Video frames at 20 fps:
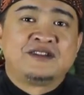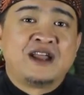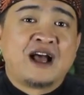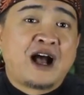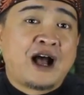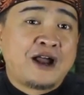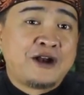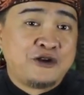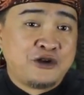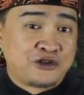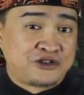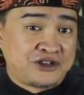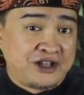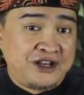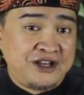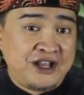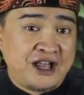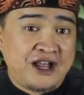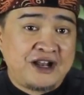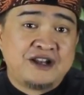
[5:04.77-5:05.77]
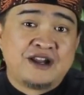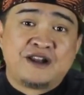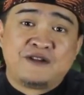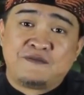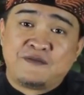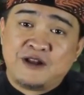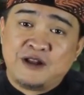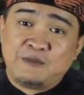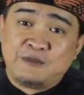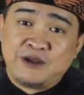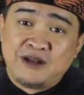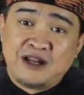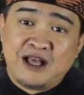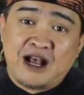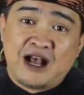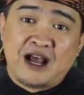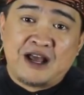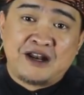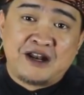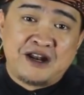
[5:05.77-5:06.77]
sedangkan dosennya dari
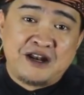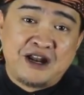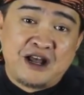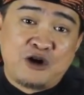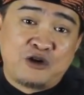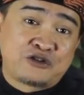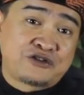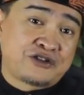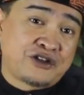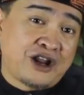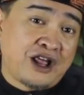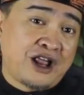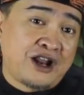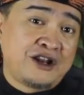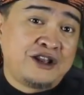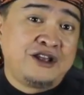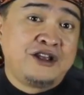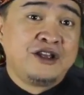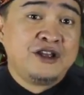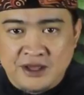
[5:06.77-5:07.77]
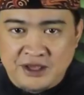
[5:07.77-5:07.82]
Filipina, Kanada, Australia,